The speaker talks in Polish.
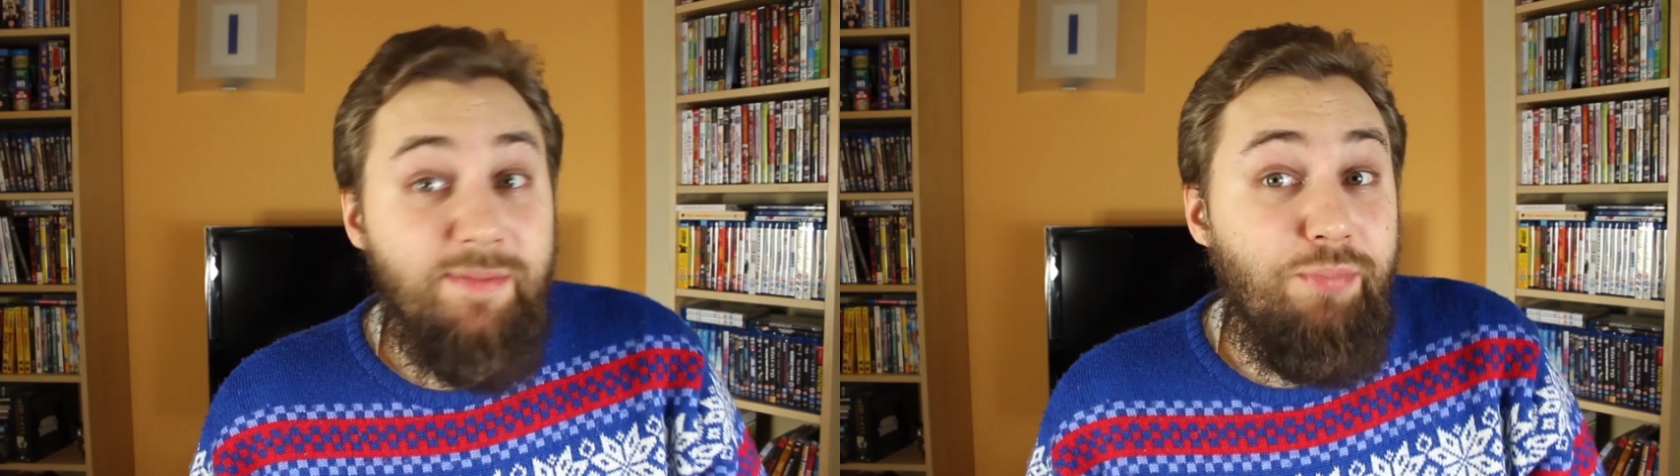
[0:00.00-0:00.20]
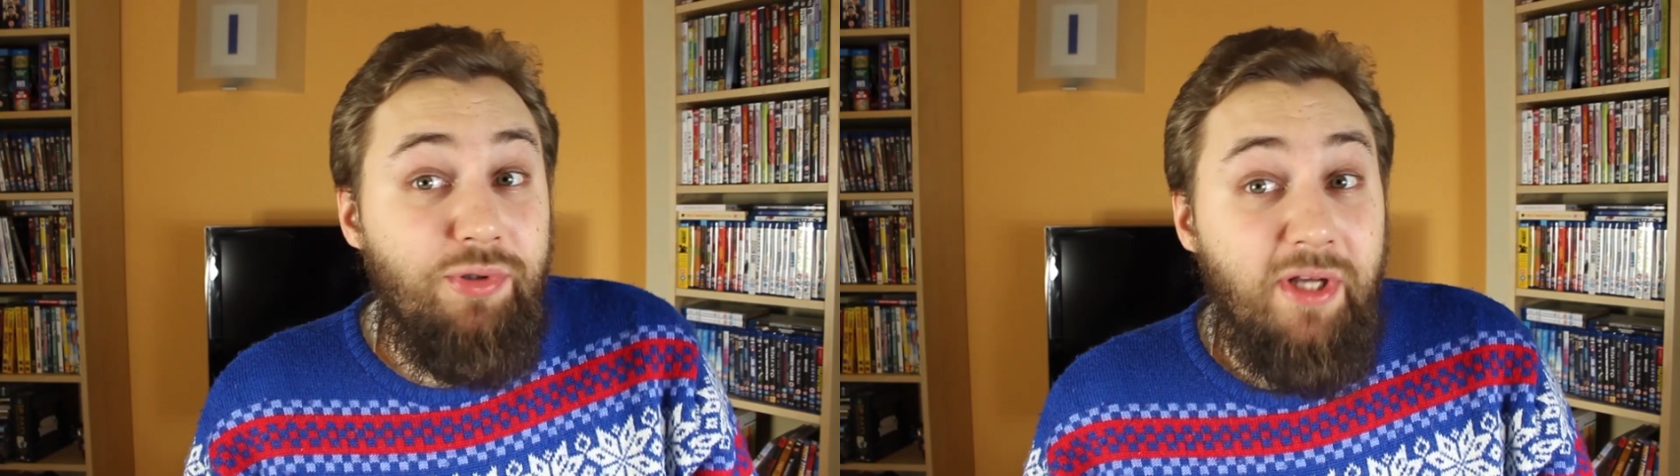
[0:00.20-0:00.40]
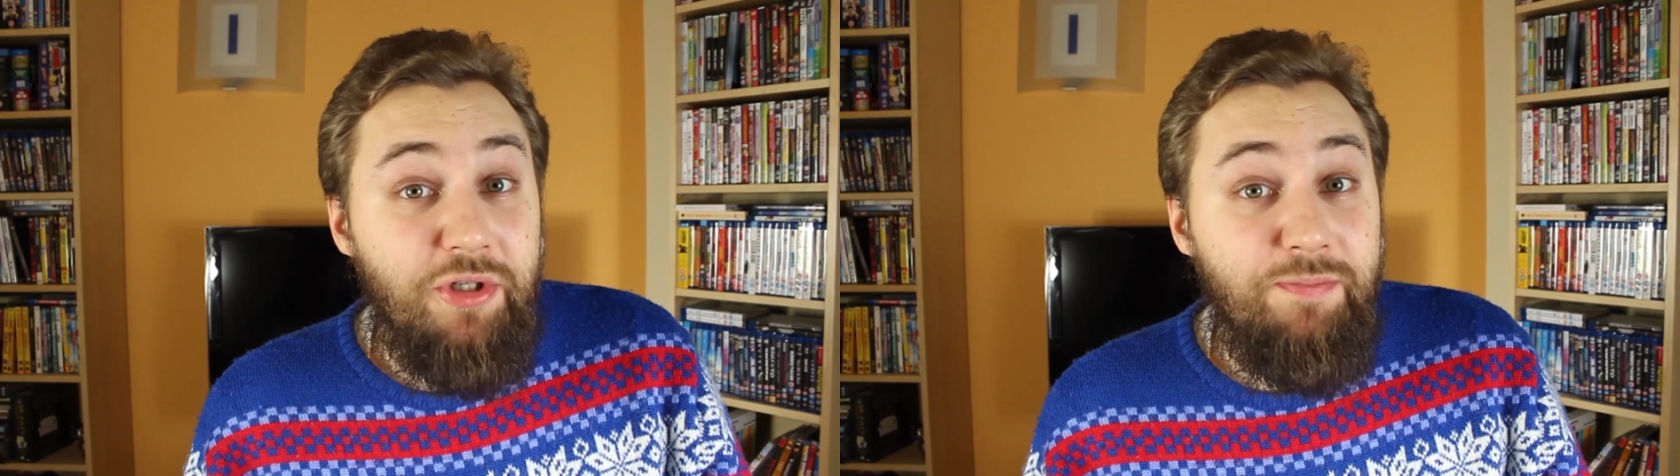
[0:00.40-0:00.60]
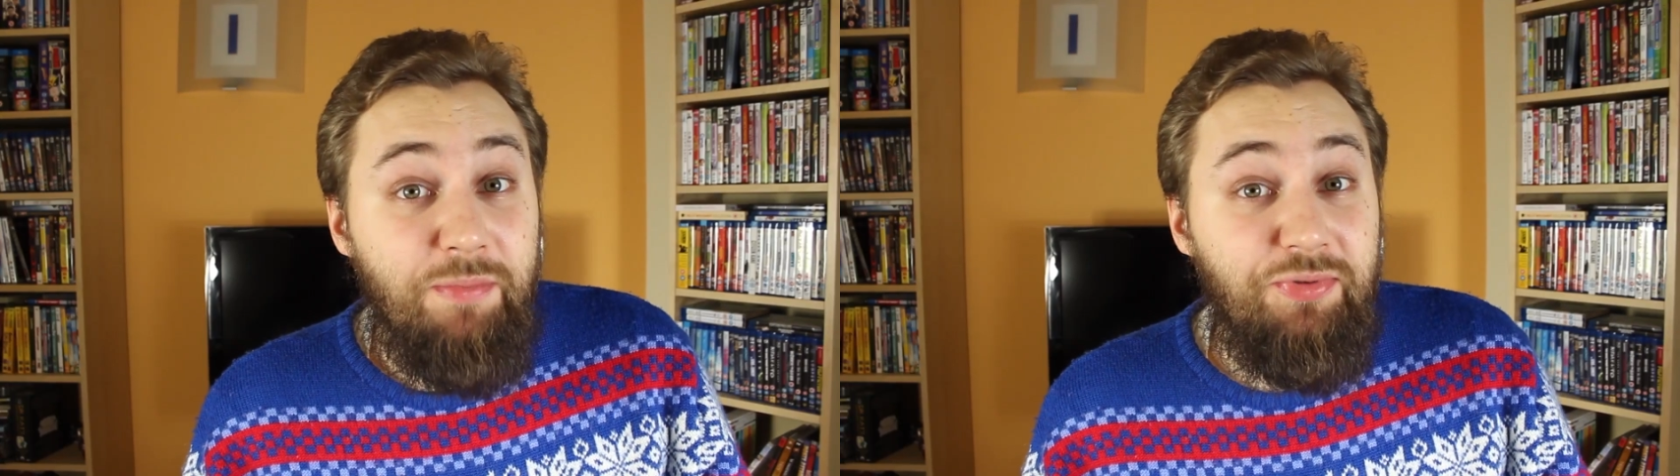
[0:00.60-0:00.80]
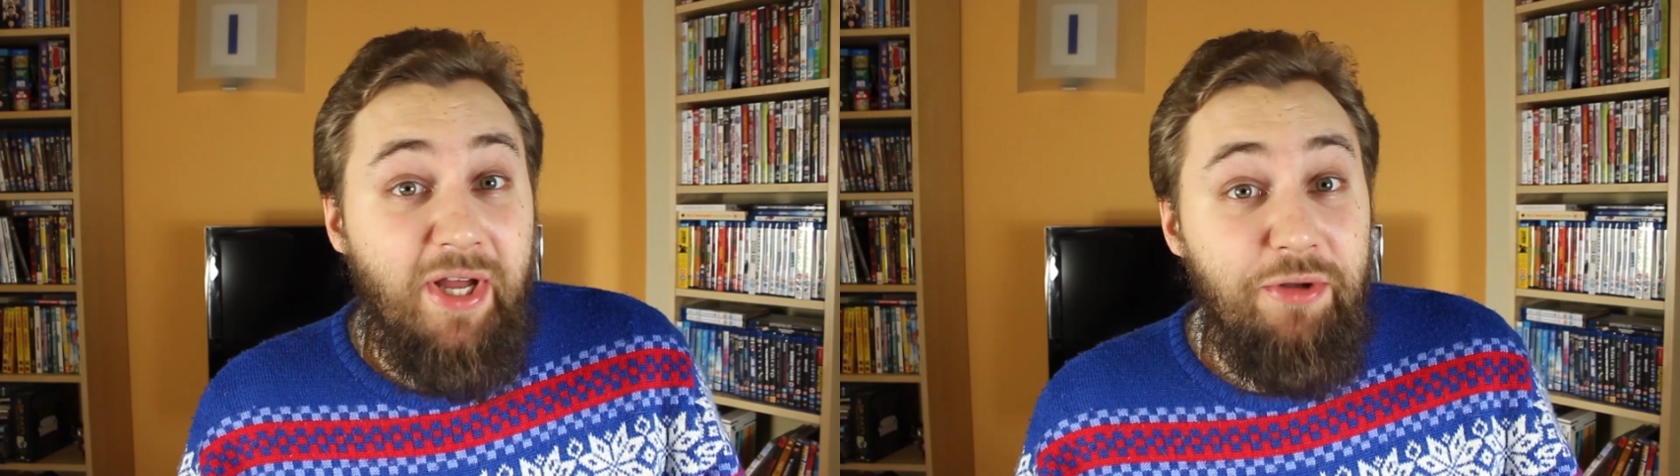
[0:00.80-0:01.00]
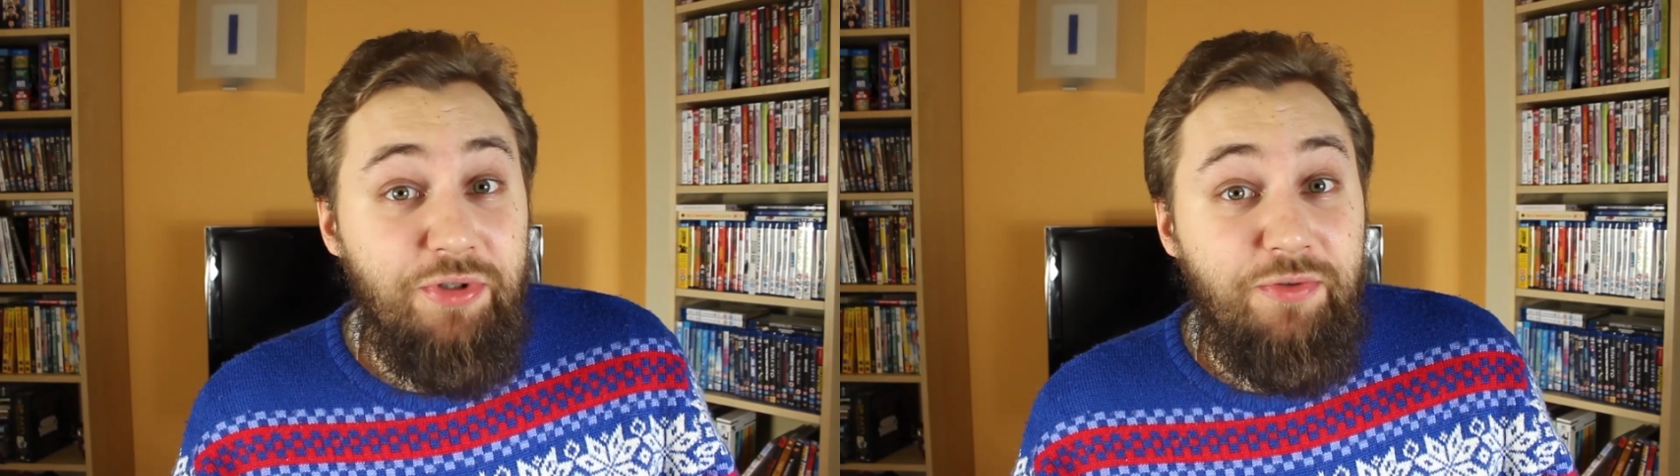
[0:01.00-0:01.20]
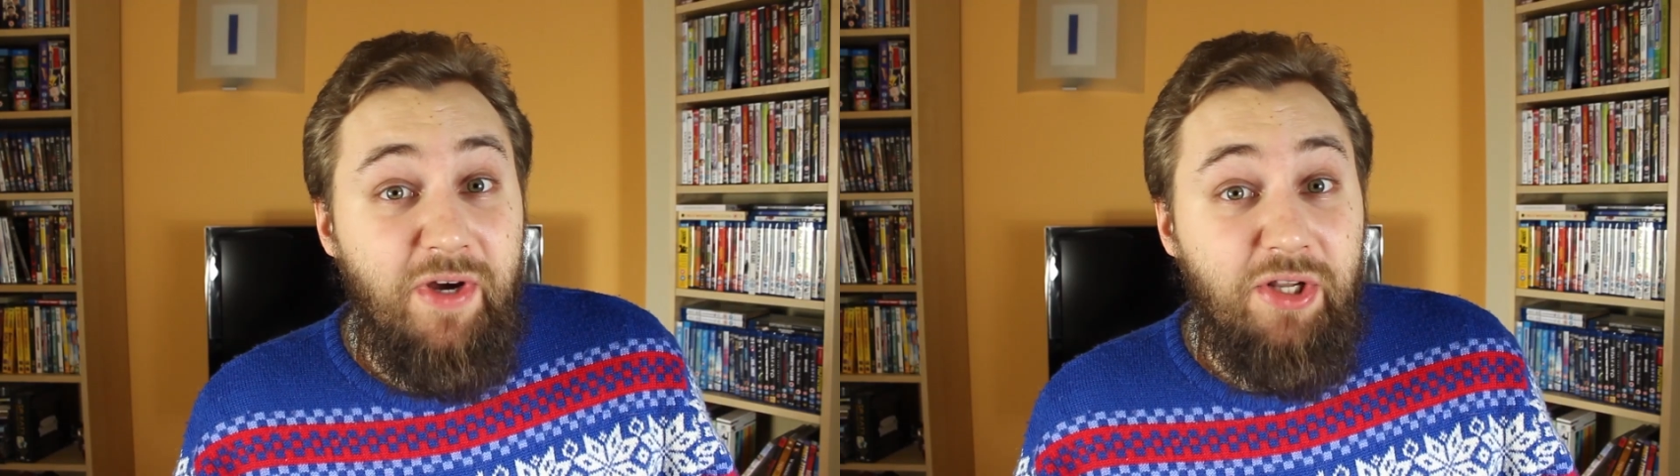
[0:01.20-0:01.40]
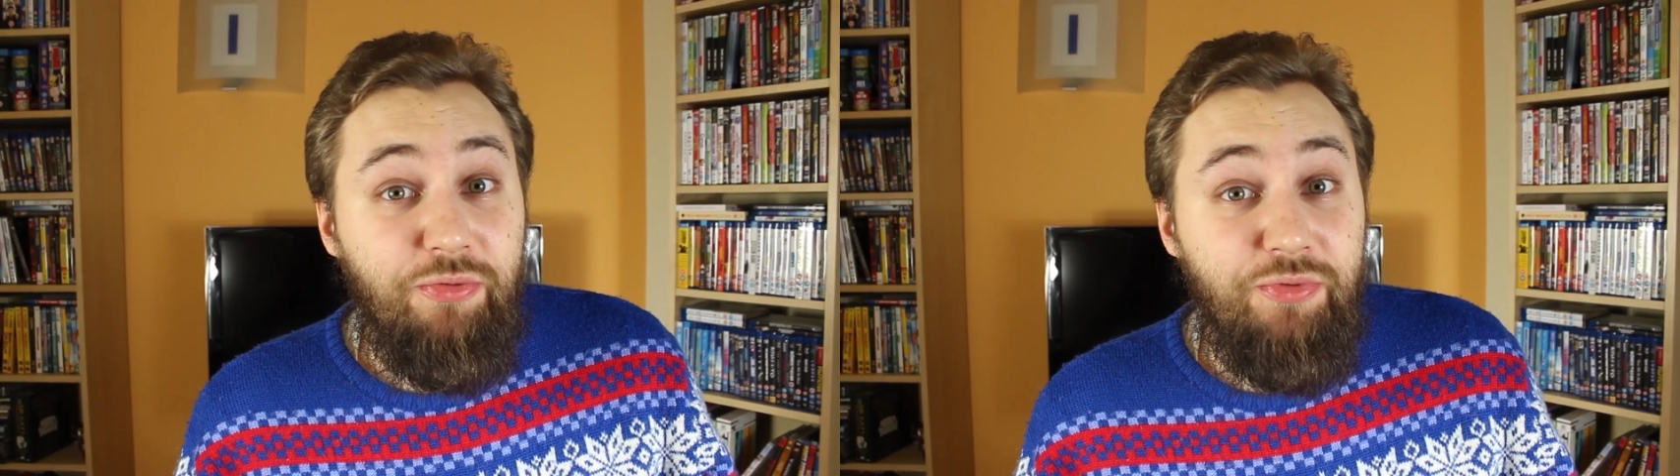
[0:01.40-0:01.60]
Z buta rozpieprzając
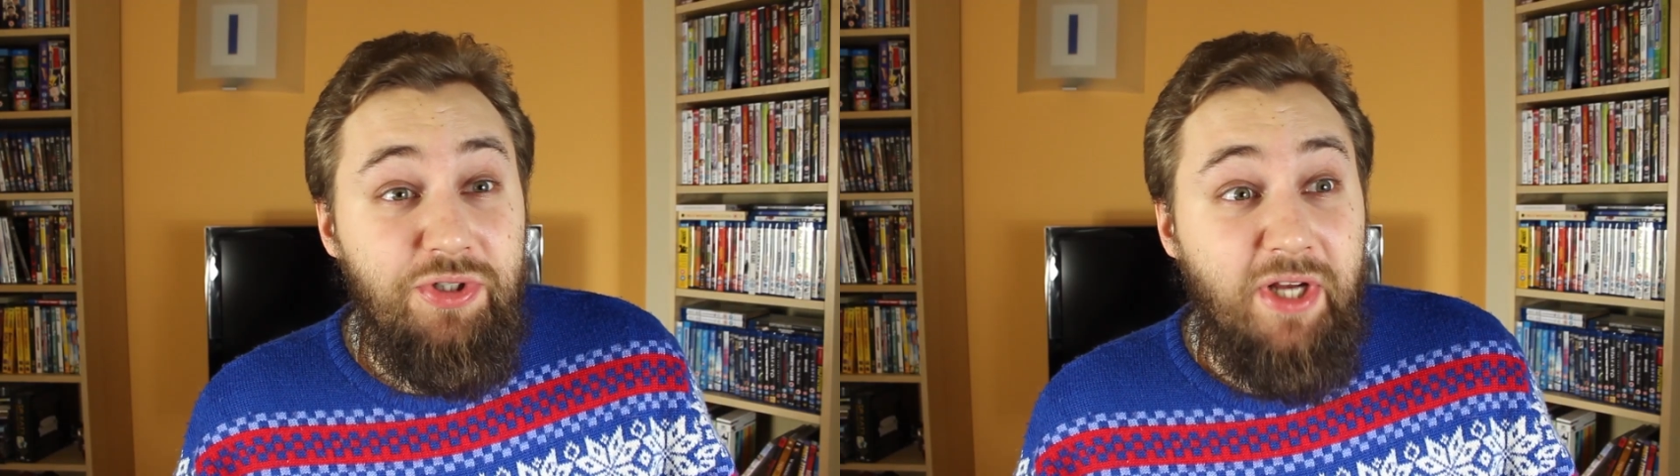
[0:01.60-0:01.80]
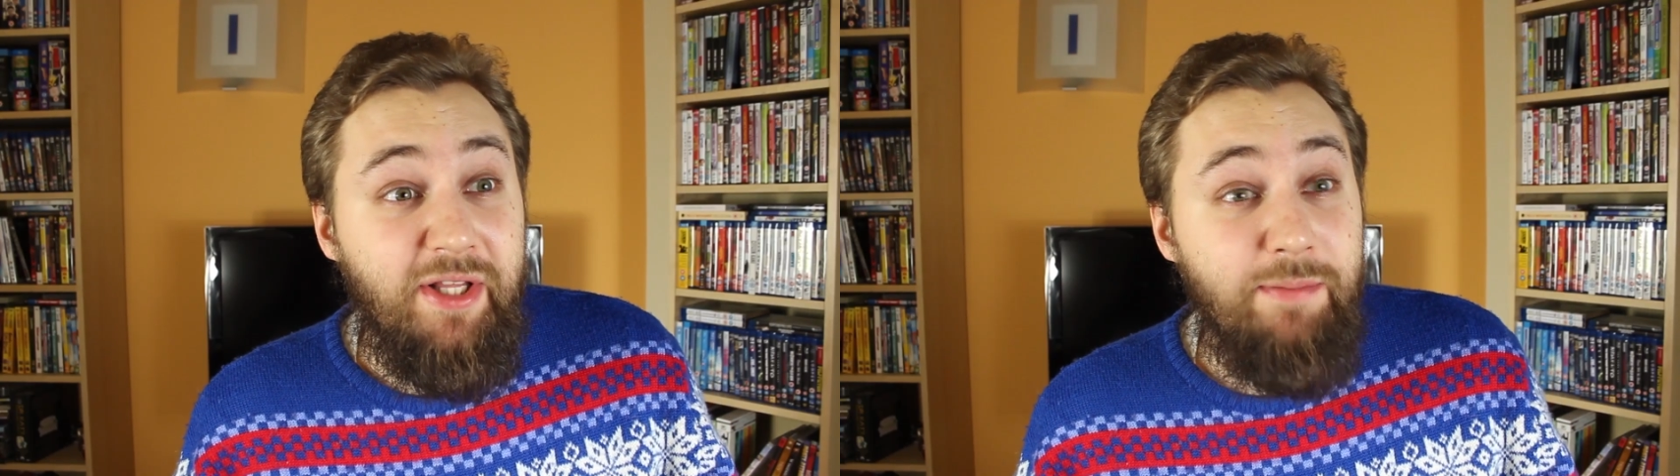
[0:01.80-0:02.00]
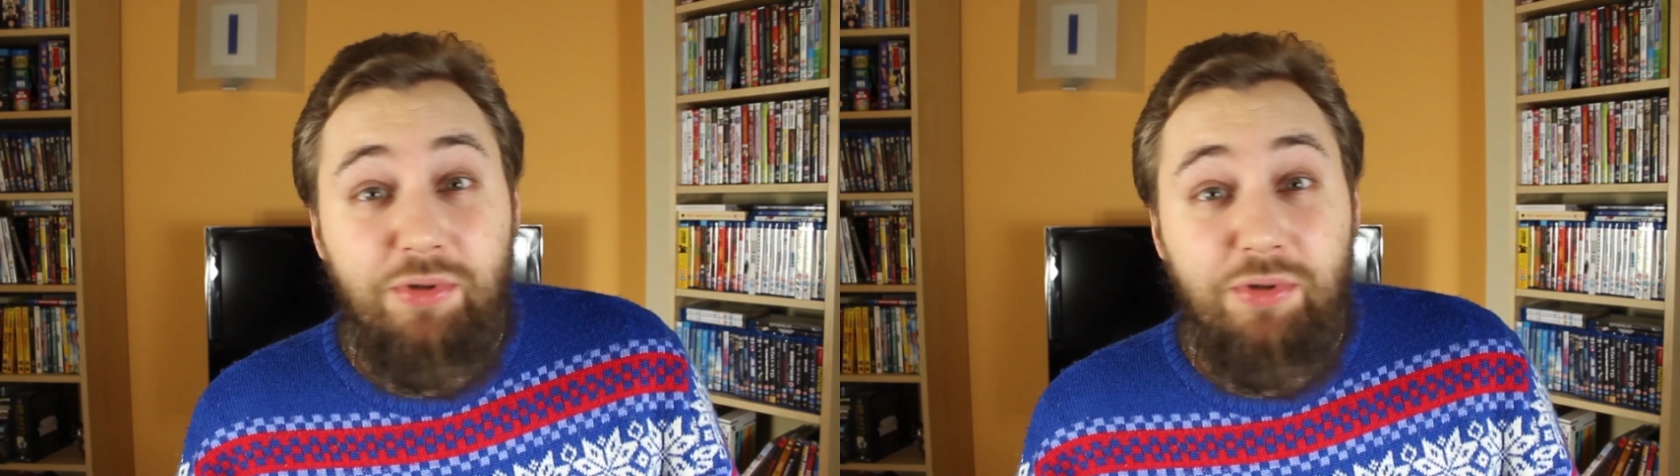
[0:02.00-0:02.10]
czwartą ścianę,